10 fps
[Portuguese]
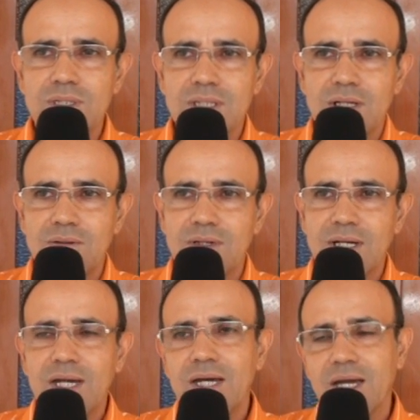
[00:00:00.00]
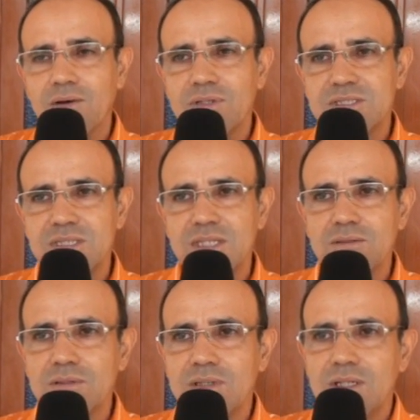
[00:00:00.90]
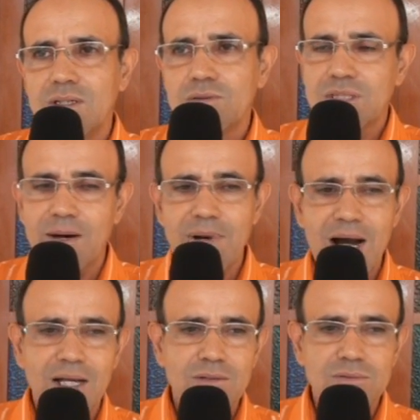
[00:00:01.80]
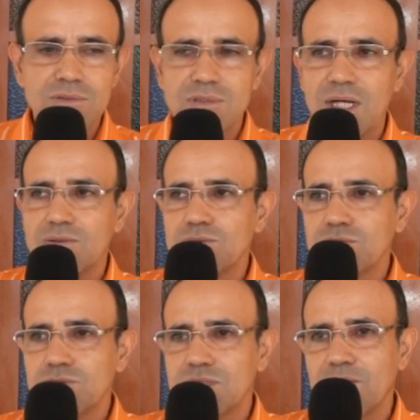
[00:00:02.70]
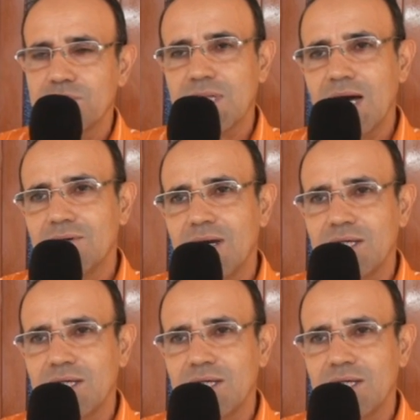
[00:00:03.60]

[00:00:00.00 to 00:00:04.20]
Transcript: Então é reconhecido o trabalho dos, de, dos dois deputados,